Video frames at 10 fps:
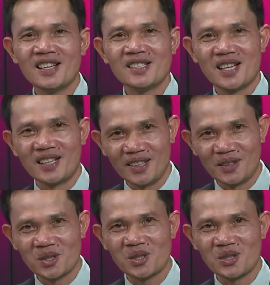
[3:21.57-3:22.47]
sa
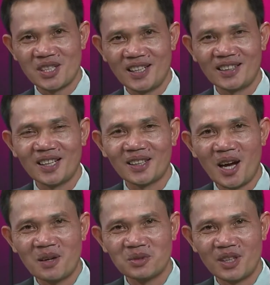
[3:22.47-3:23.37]
Negros Occidental
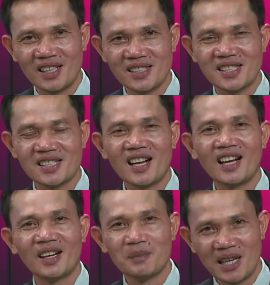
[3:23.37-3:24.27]
Conference
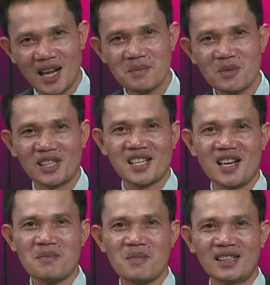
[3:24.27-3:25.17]
madamo nga
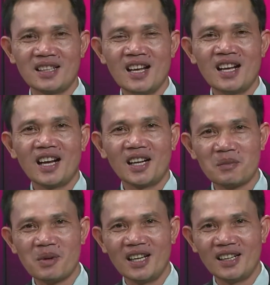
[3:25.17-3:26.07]
salamat kag
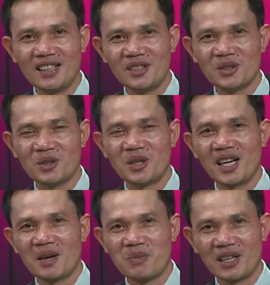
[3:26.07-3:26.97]
kabay ang Ginoo
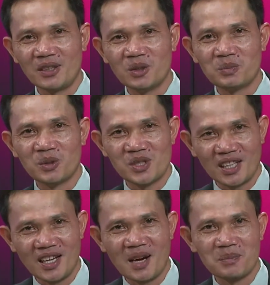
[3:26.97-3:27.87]
nagapakig-upod
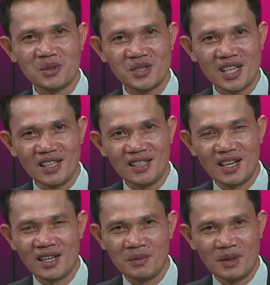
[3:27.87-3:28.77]
sa gihapon sa um,